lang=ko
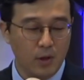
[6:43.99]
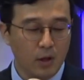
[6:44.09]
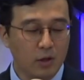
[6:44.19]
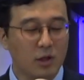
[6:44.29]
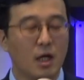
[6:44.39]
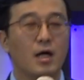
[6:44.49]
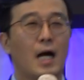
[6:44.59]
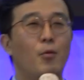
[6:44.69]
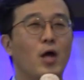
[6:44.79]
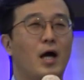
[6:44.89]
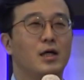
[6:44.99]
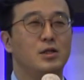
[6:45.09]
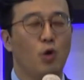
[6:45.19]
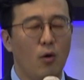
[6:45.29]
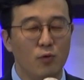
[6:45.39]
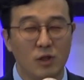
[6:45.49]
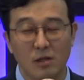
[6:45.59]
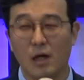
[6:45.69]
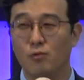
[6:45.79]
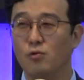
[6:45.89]
그런데 제가 감옥에 가기 너무
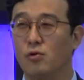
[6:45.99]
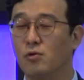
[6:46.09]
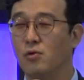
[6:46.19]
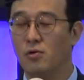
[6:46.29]
싫다고